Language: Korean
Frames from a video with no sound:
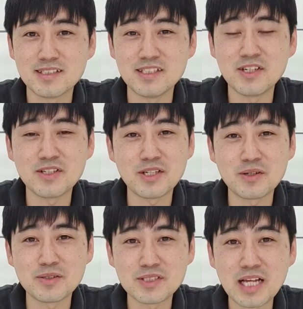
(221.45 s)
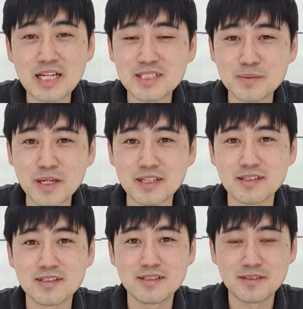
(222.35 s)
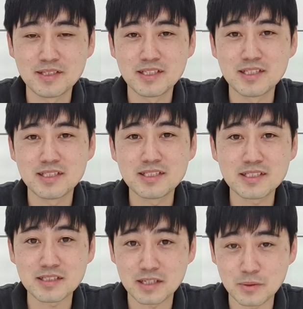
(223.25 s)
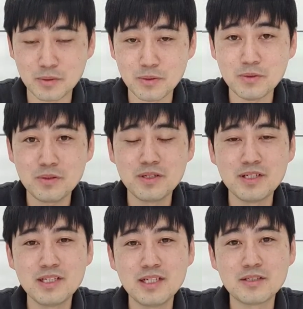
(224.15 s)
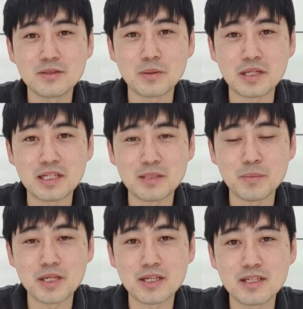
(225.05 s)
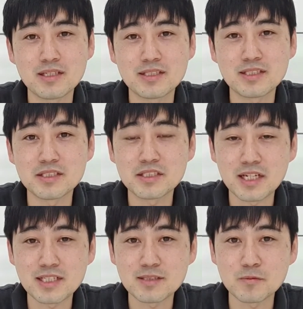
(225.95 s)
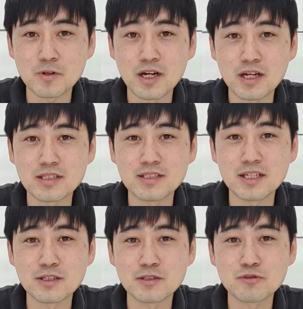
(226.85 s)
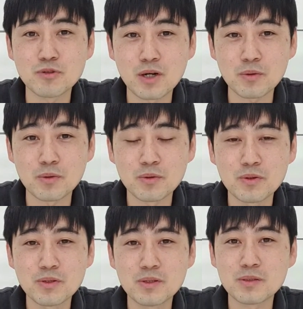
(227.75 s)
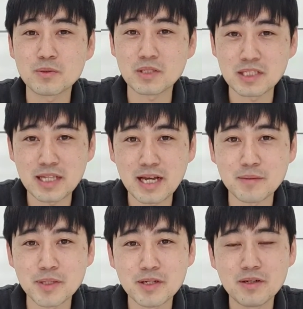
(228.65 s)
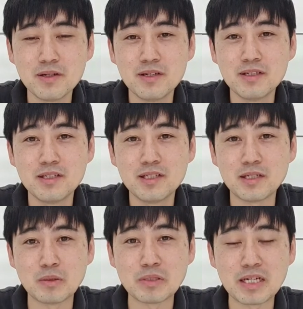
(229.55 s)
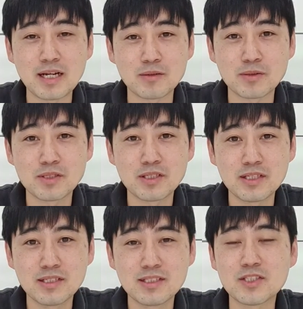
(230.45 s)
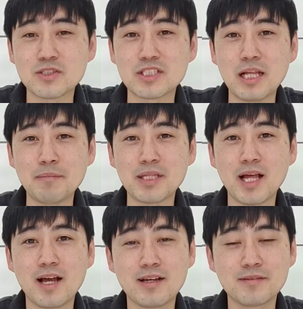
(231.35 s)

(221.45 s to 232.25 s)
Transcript: 이겨내는 것은 아니지만 그래도 하나님의 신실하심과 은혜를 구하고 또 기대하며 오늘 하루를 전진합니다.